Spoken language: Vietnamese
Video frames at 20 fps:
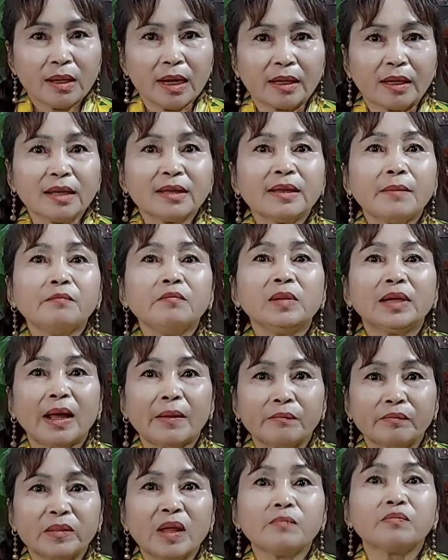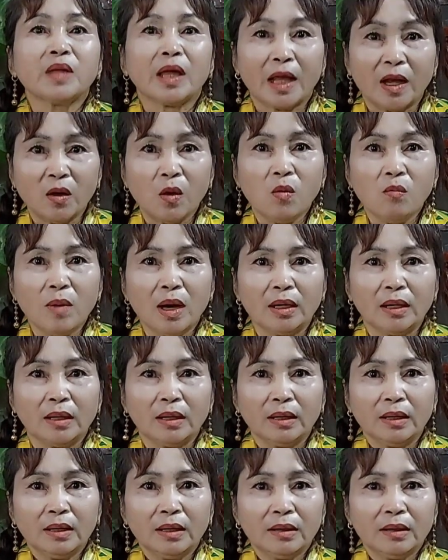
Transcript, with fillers: là cái tánh làm tâm thiện của mình,